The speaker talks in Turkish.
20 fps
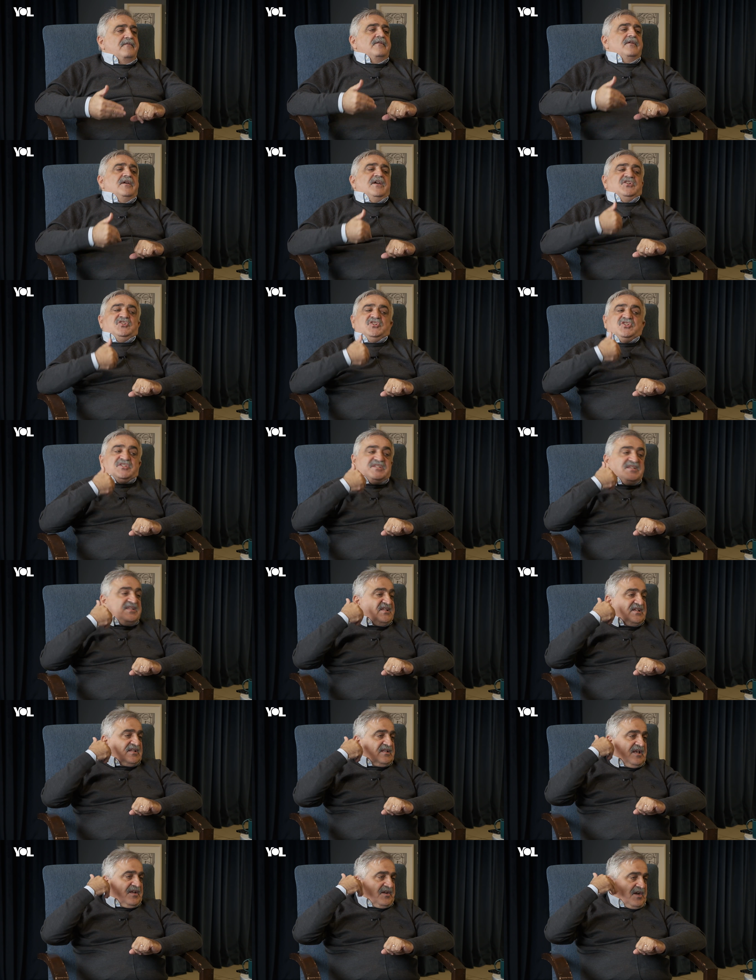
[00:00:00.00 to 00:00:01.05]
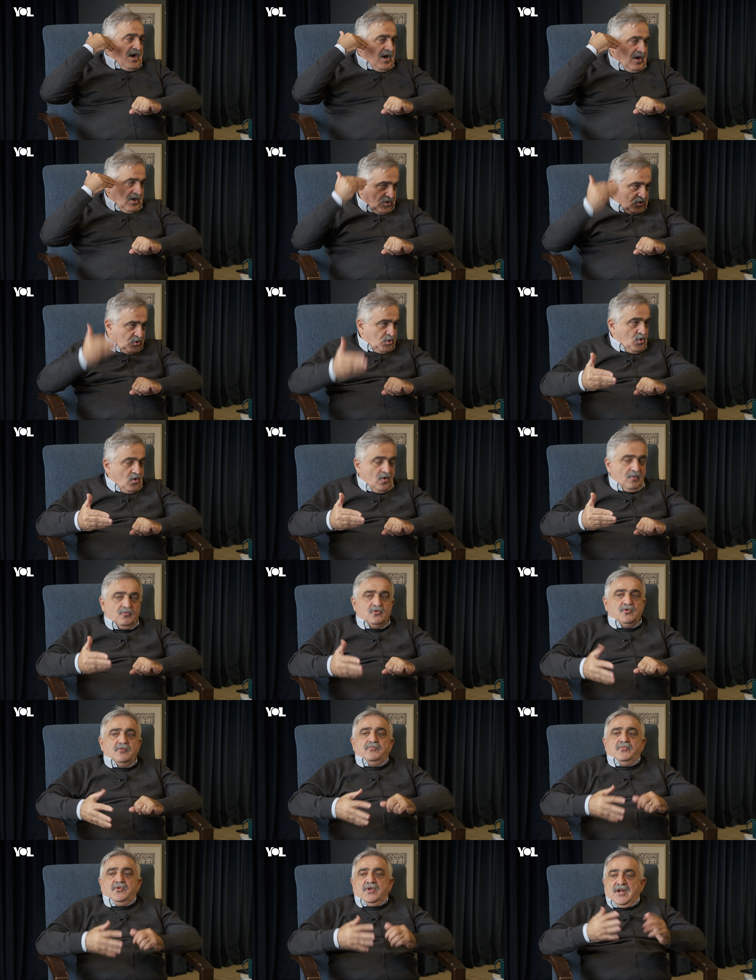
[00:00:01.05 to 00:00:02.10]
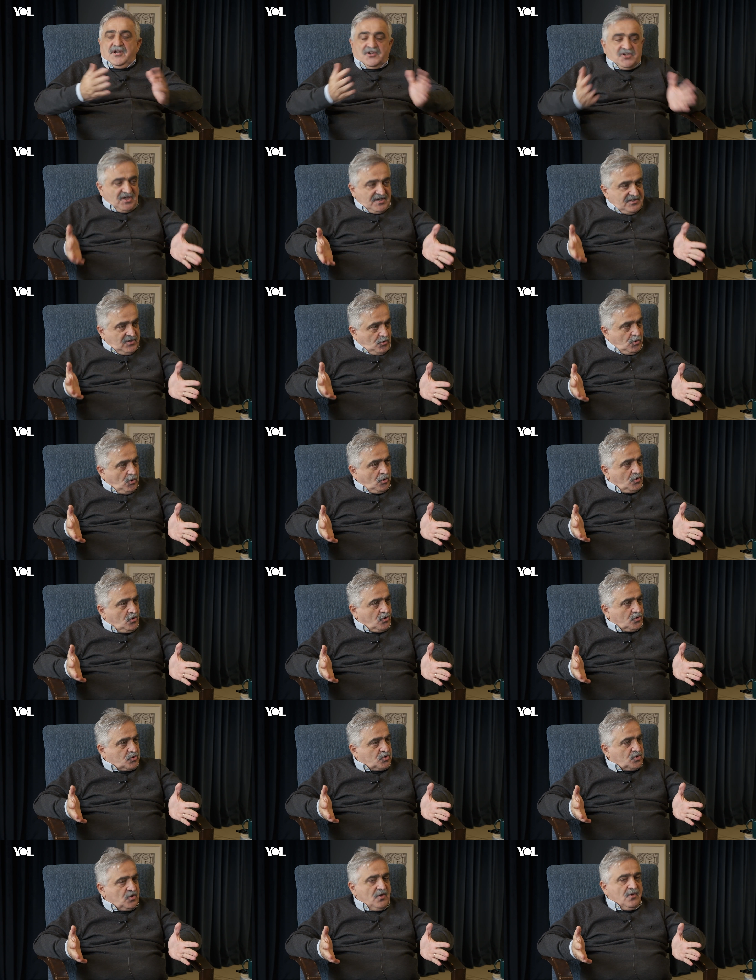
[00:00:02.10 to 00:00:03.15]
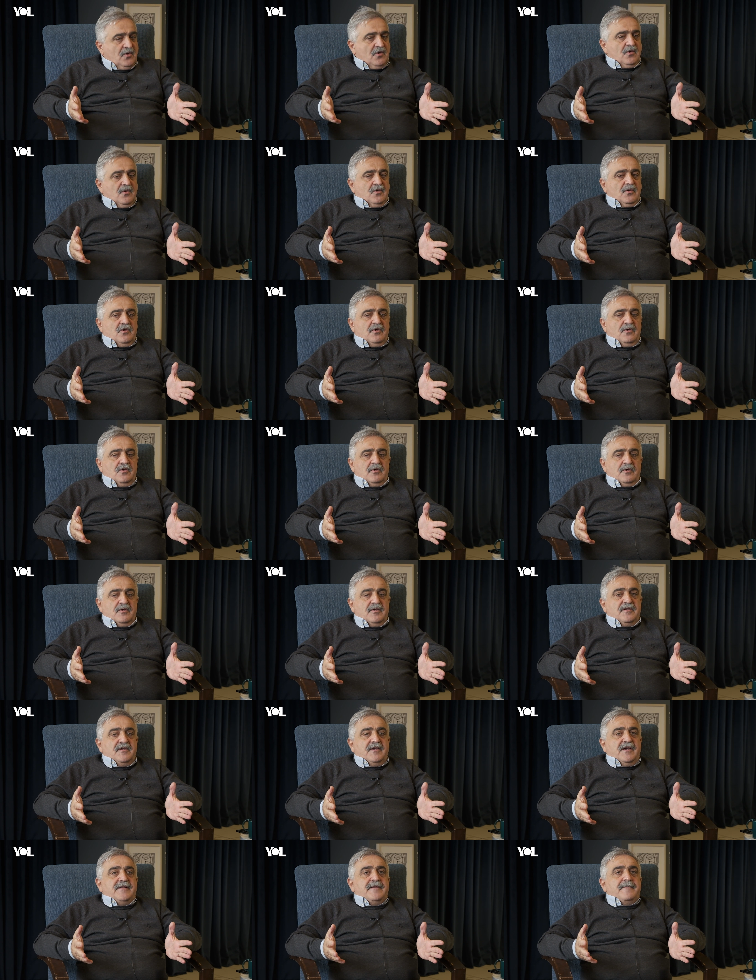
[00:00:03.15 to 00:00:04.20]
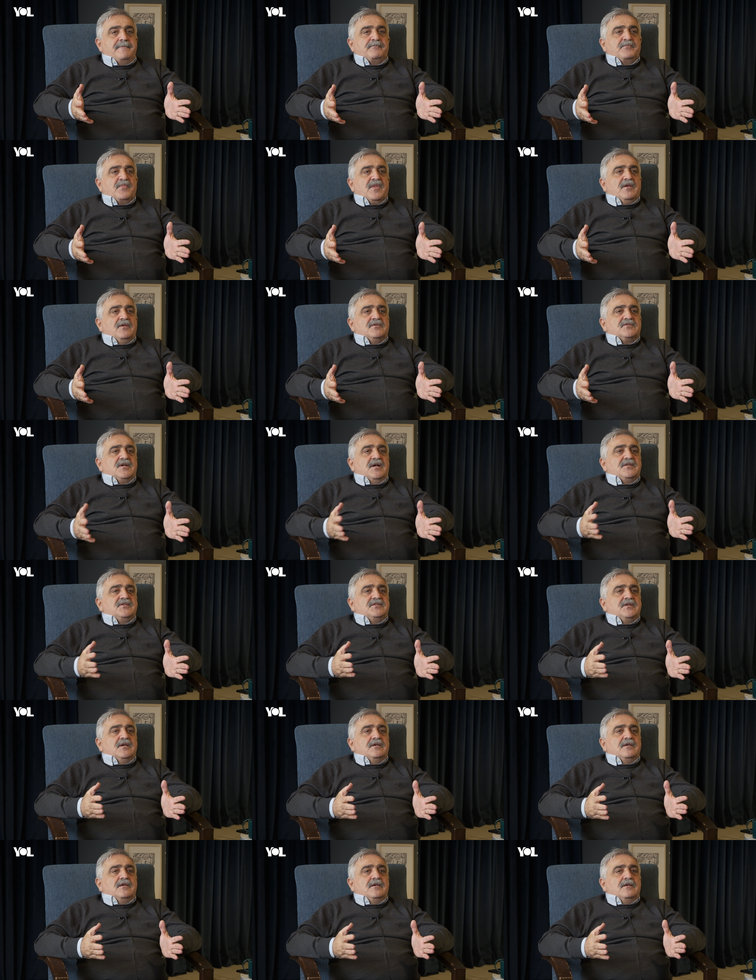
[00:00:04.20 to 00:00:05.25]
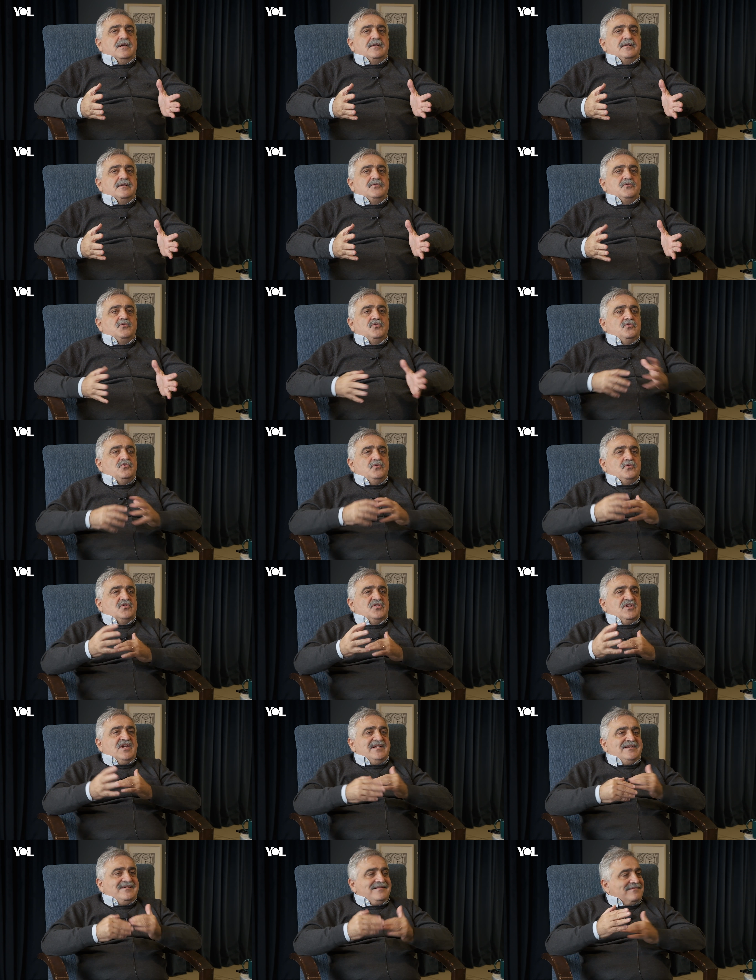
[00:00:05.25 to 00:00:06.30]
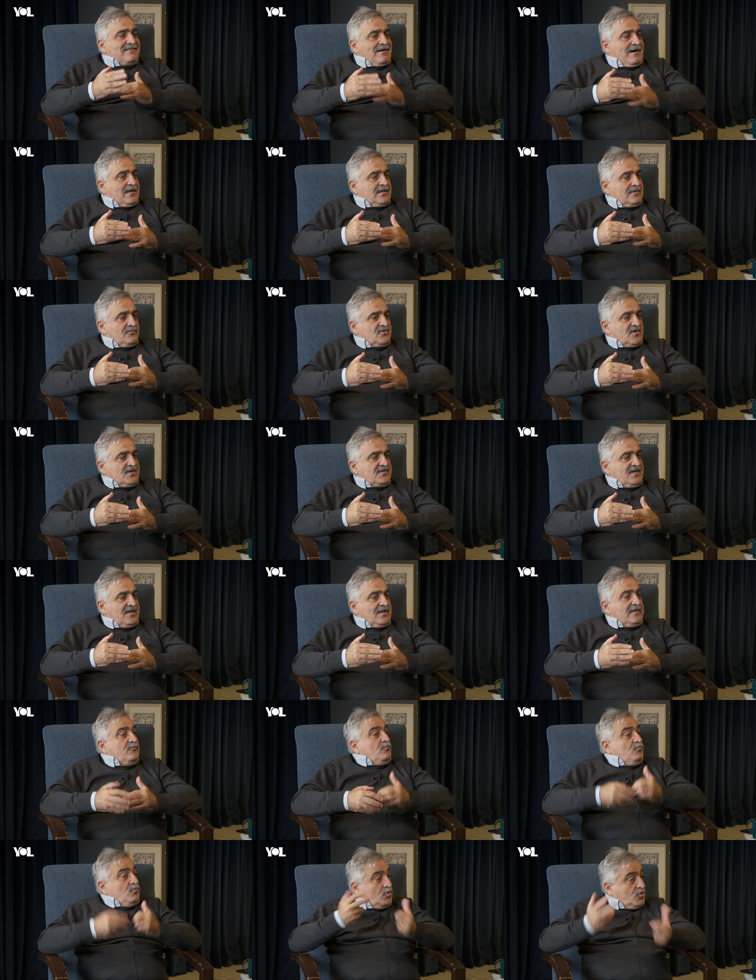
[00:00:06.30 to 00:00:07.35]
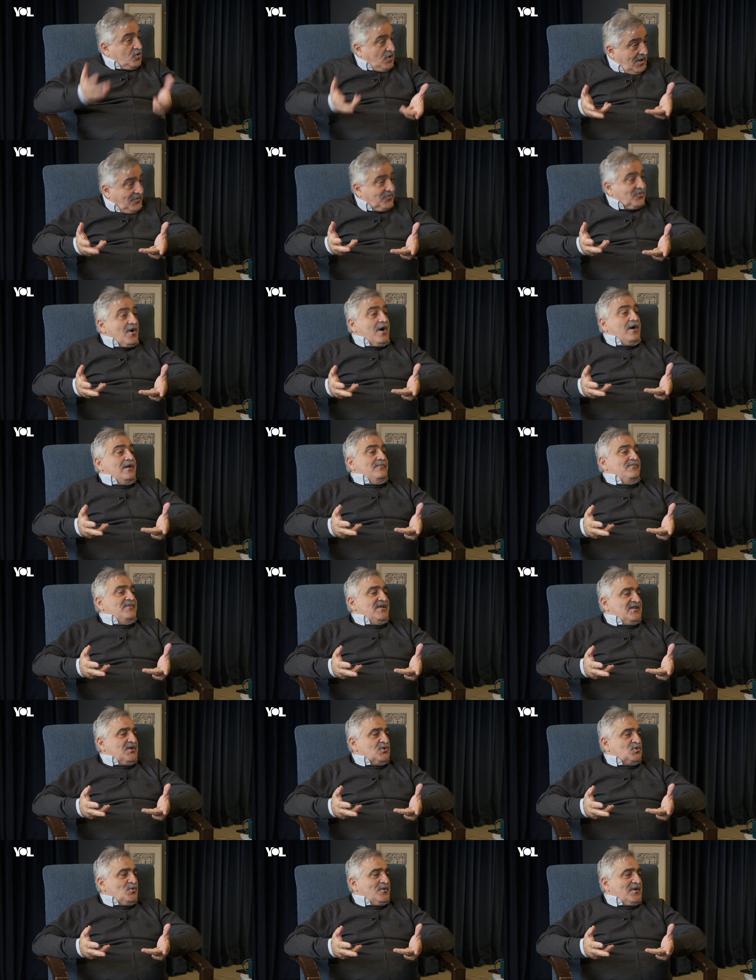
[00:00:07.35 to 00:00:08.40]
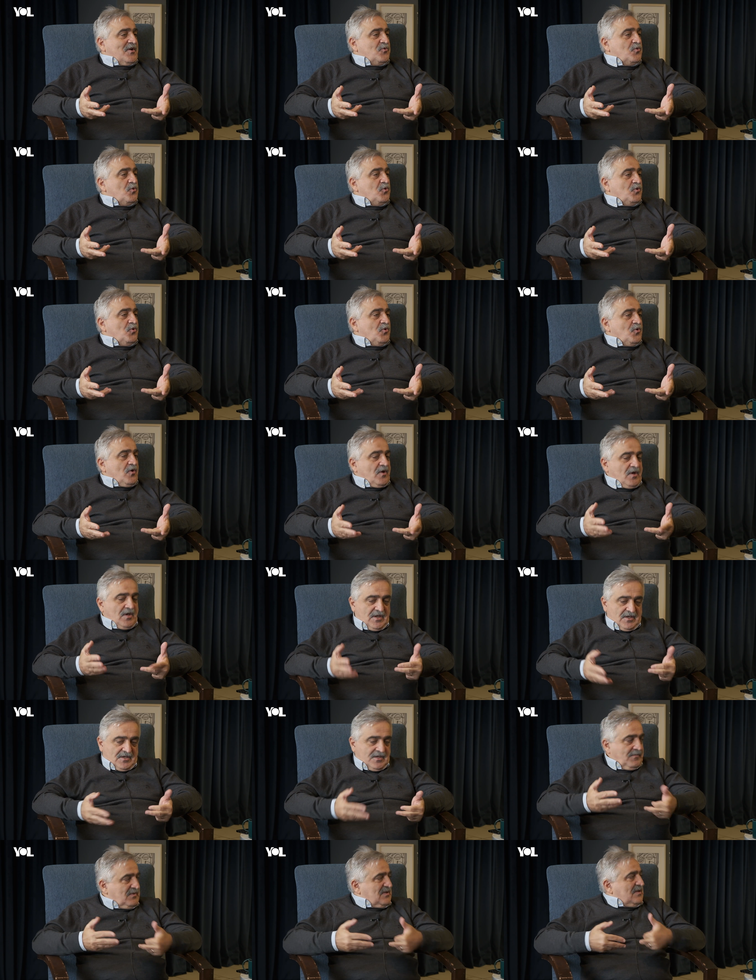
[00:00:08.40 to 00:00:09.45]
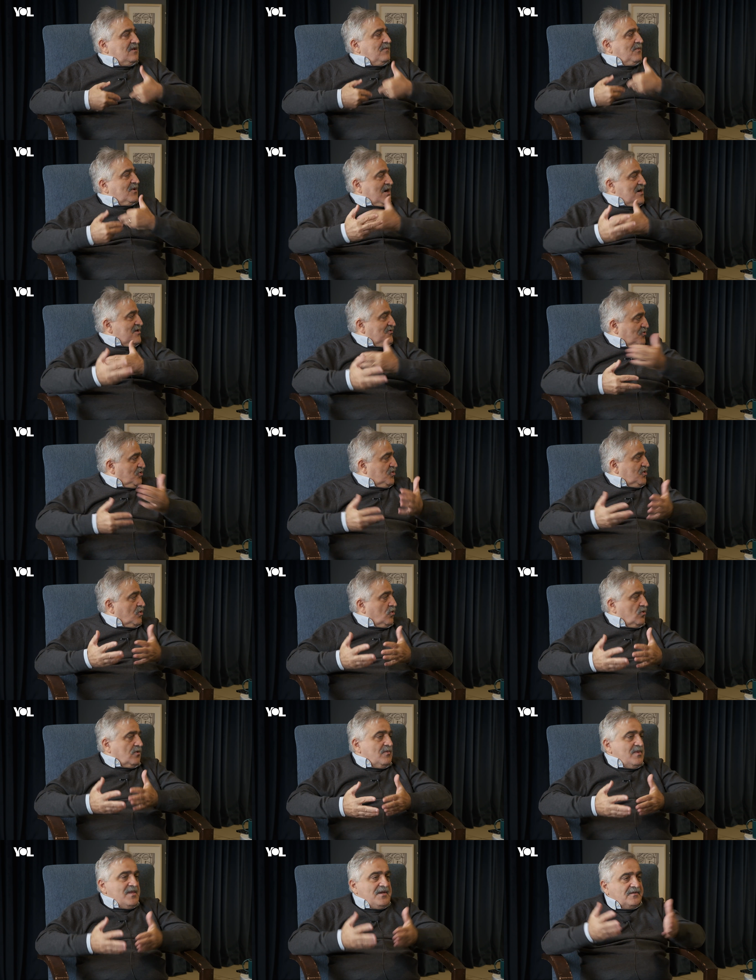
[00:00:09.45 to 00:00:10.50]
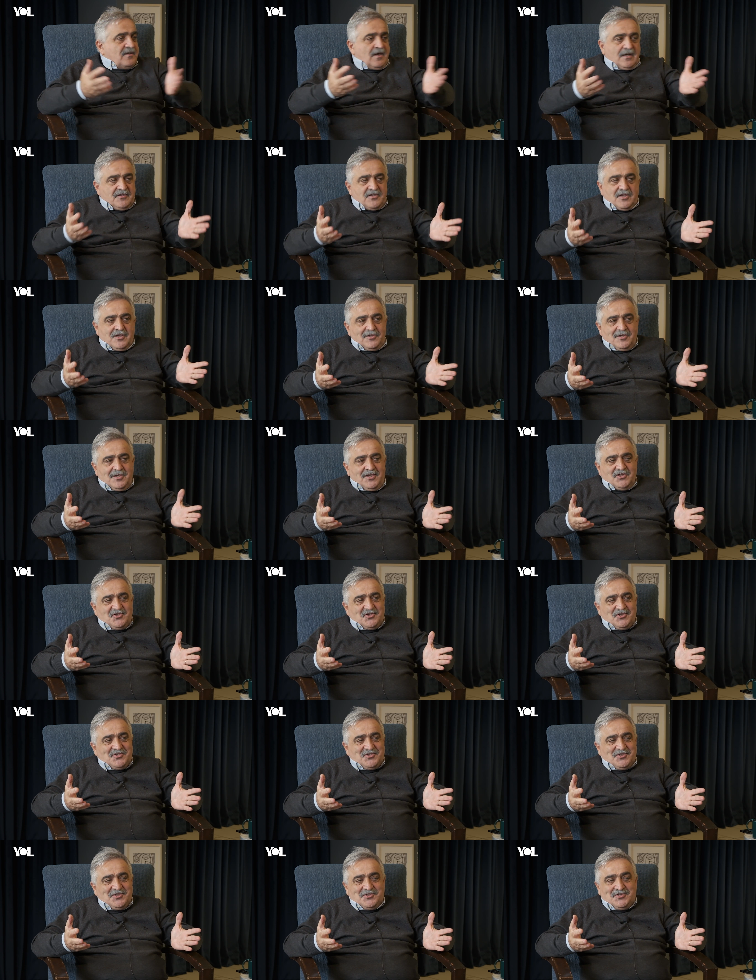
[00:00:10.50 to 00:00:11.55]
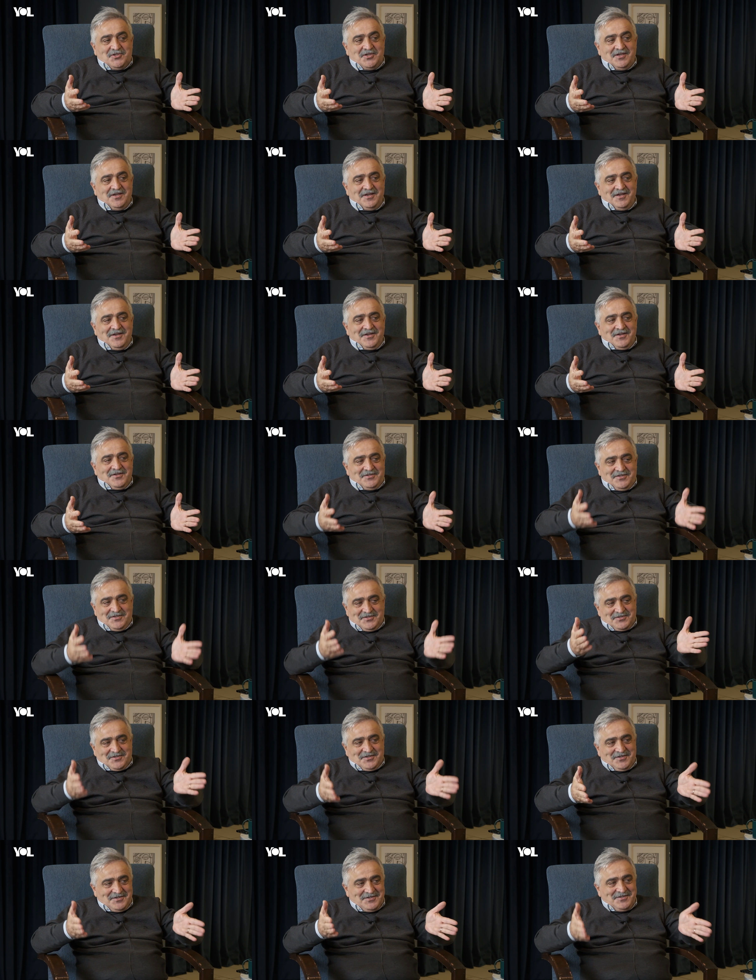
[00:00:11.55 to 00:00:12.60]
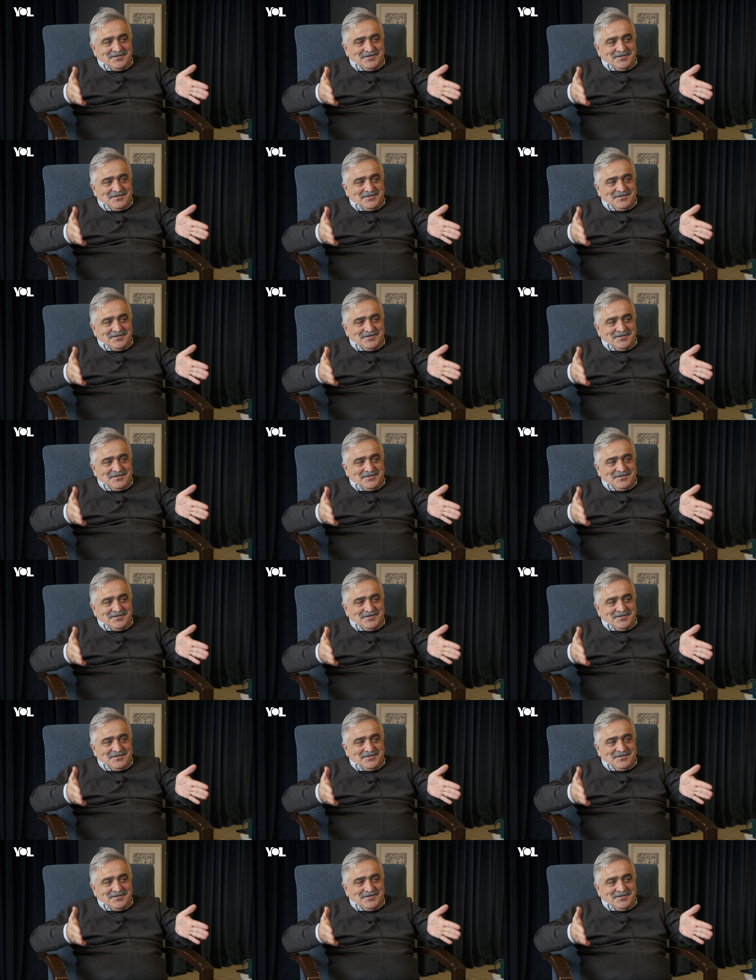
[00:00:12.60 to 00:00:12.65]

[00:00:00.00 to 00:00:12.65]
E, eşitsizlikler artıyor. Bunu her şekilde görüyoruz. Ee, yani sadece yani günlük gelir dağılımında değil, mülkiyet dağılımında esas olarak görünüyor. Hele ki bizim gibi kayıt dışı ekonomilerde yani eşitsizliği siz e,